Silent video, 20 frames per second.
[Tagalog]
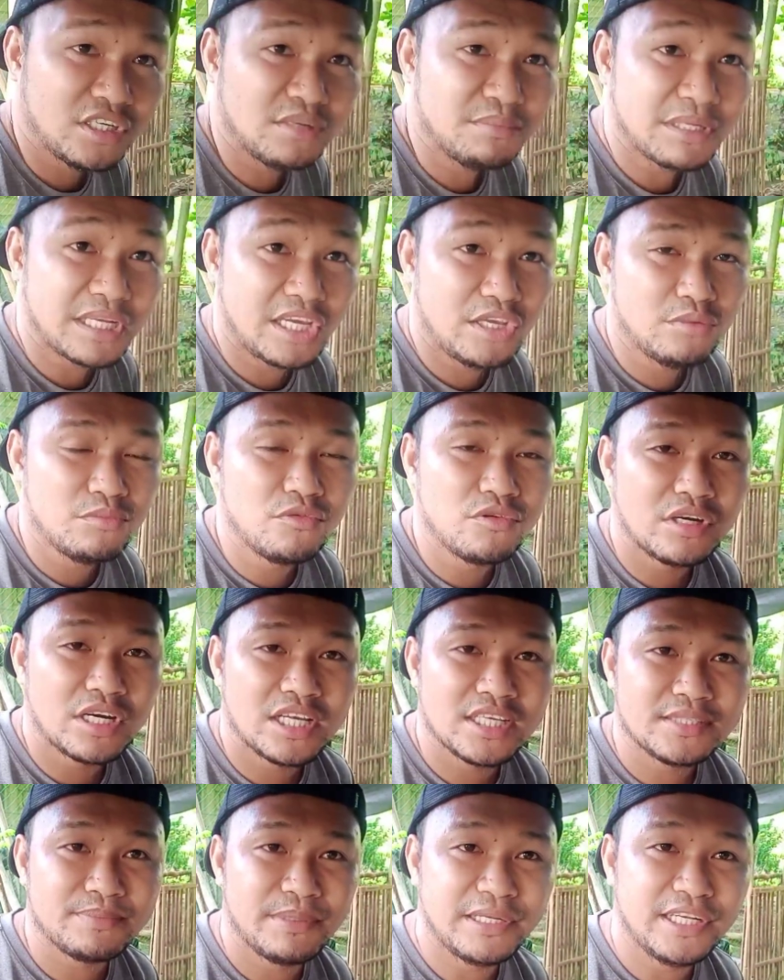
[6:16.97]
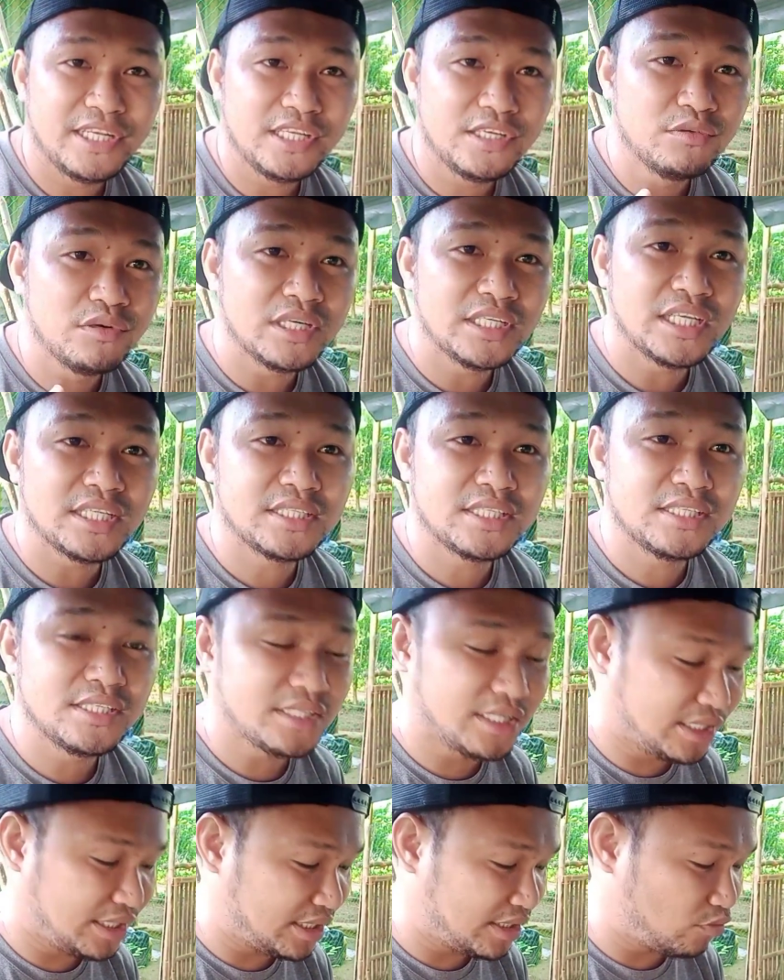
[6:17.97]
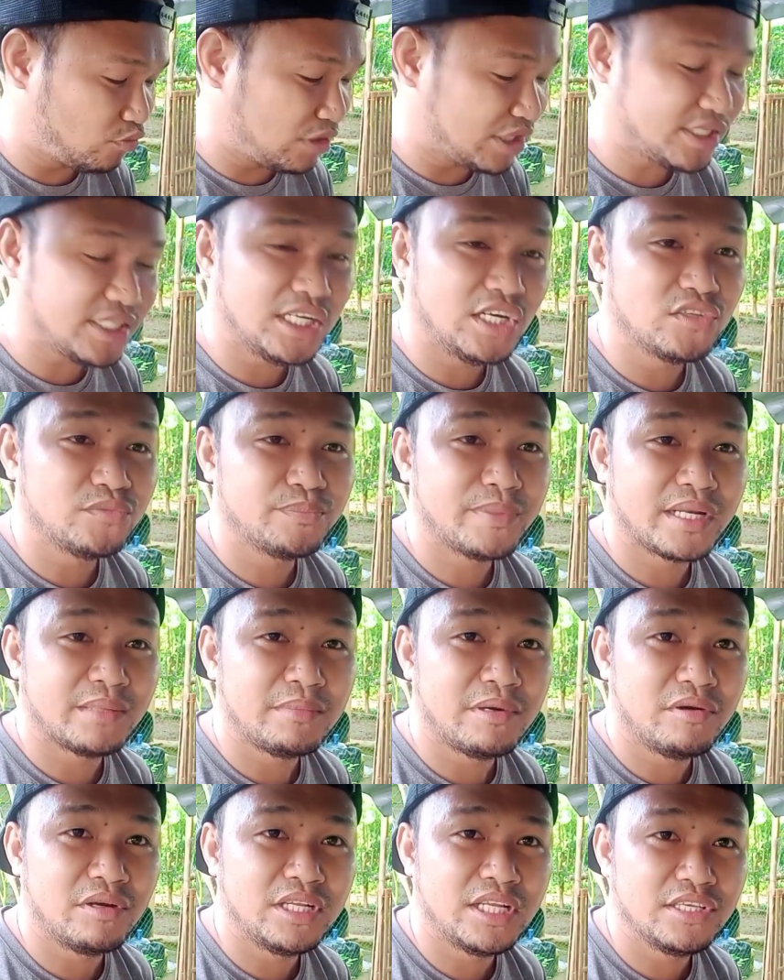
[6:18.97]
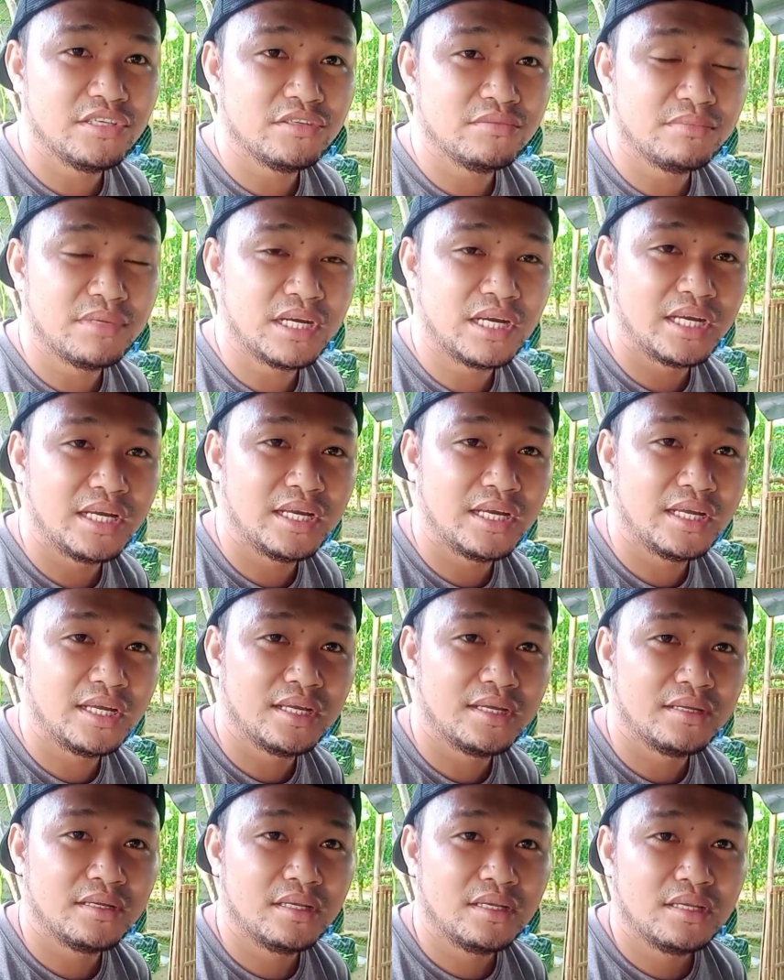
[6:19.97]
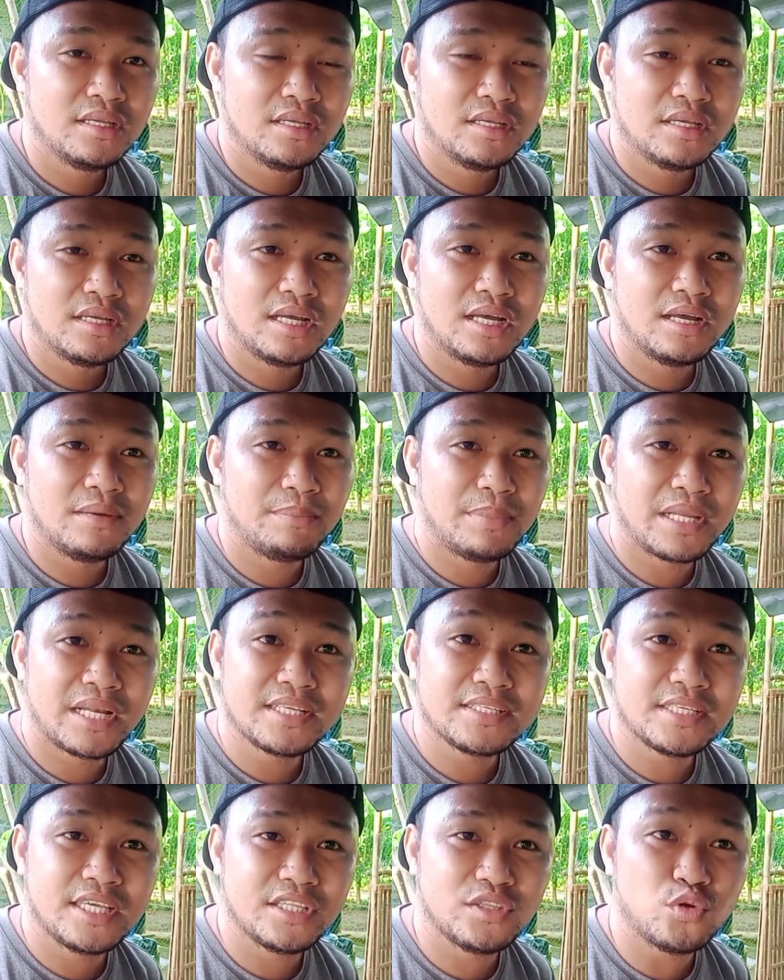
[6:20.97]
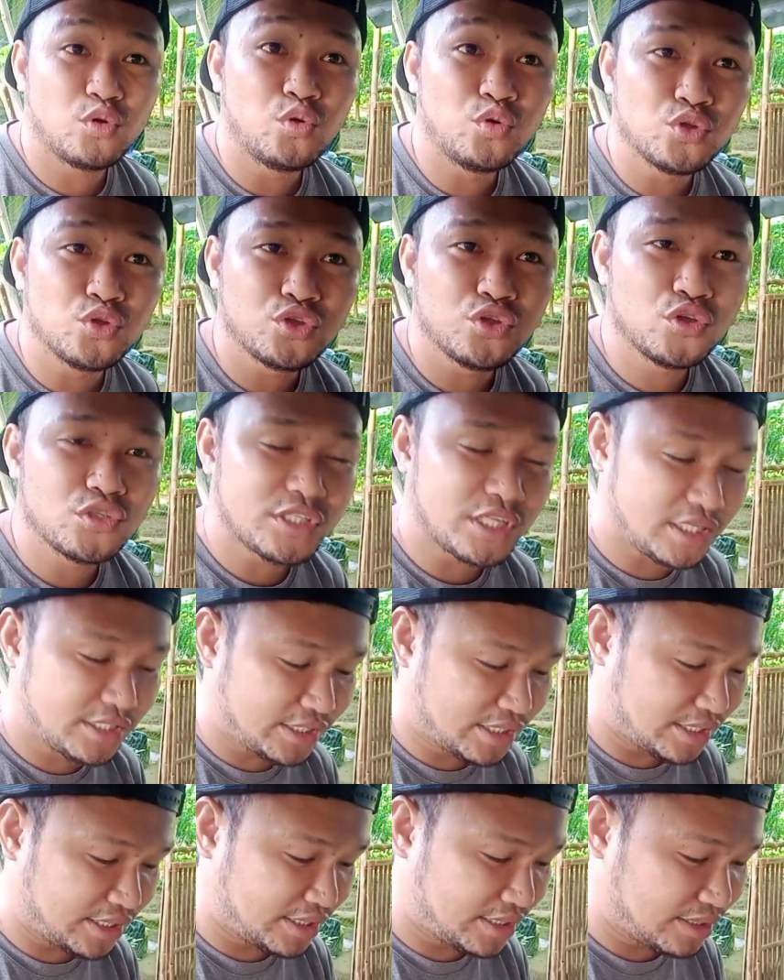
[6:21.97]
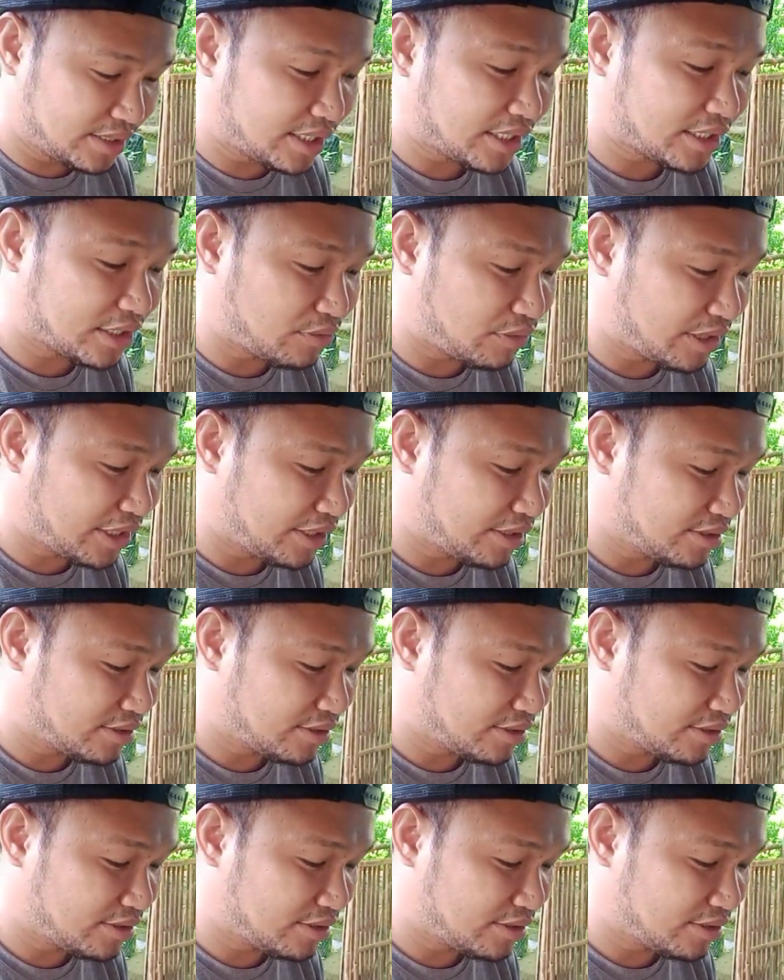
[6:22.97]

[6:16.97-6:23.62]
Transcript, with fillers: ko na naman kayo bukas. Paliliguan natin siya ng wash out para mawala yung mga uh, parasite o kuto sa kanyang katawan.